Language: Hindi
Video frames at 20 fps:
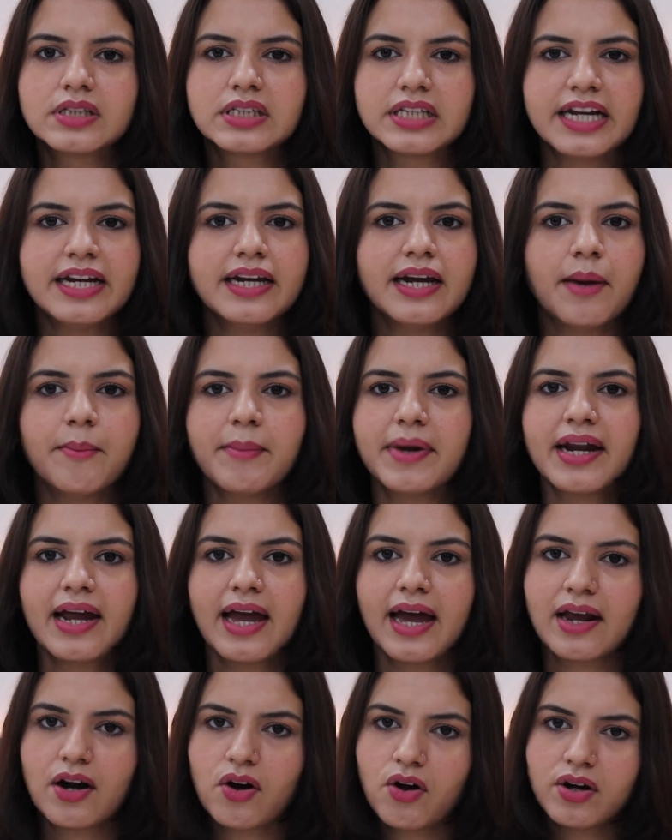थिन है मेरे
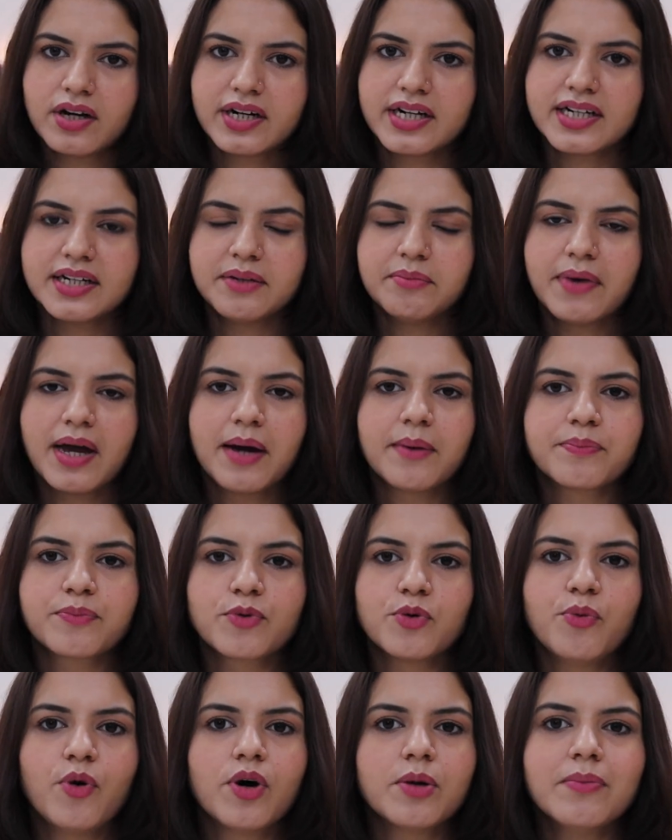हेयर ऑलरेडी मैं
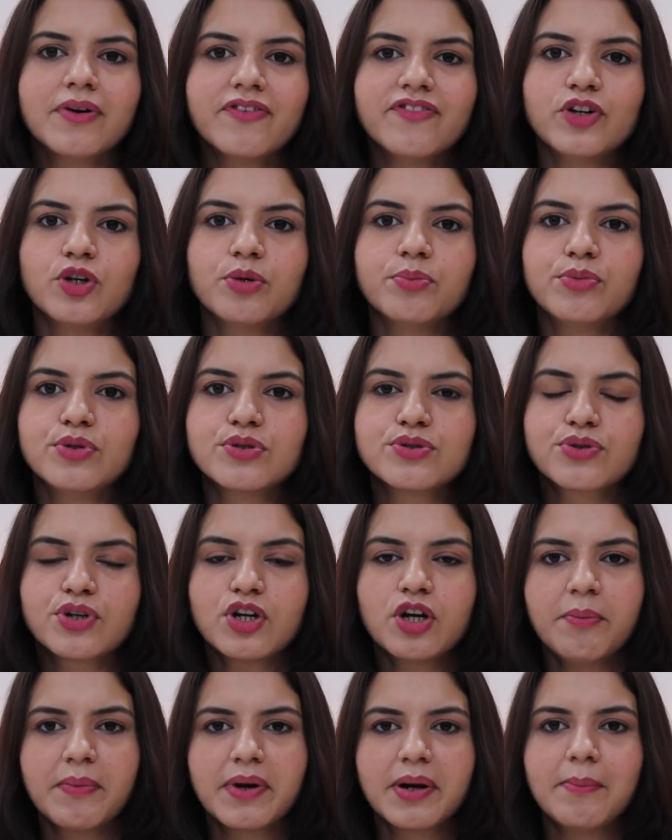आपको बहुत बार वीडियो में बोल चुकी
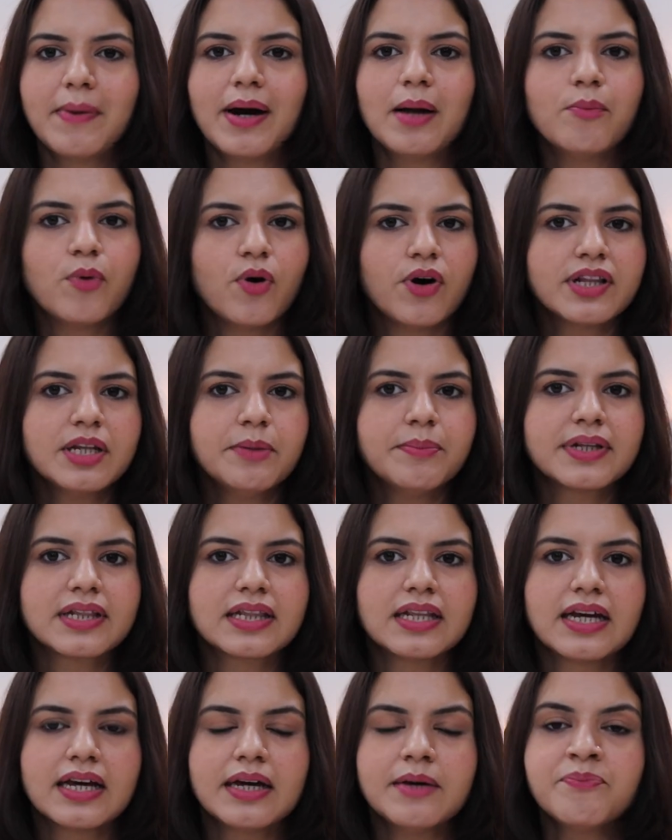हूँ कि मेरे बाल बहुत ही
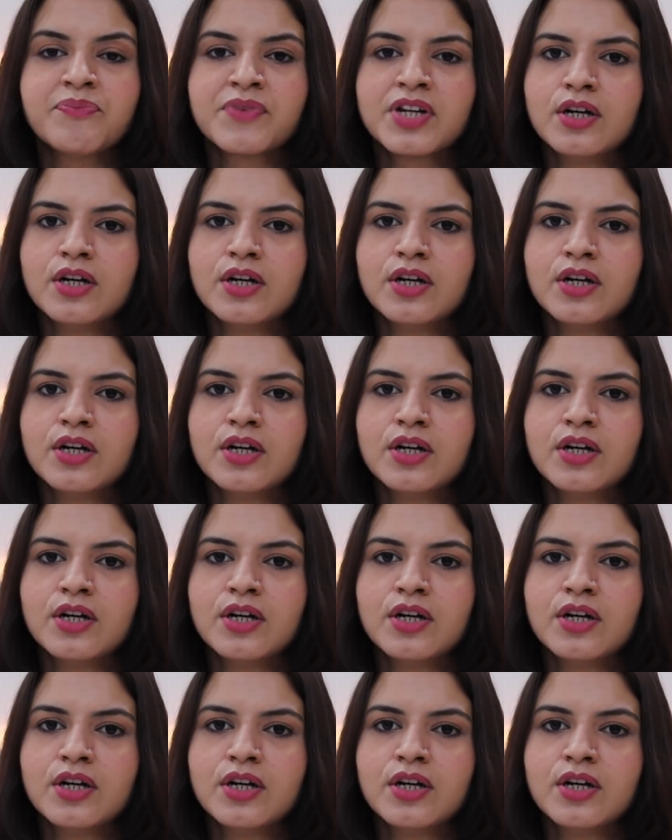पतले हैं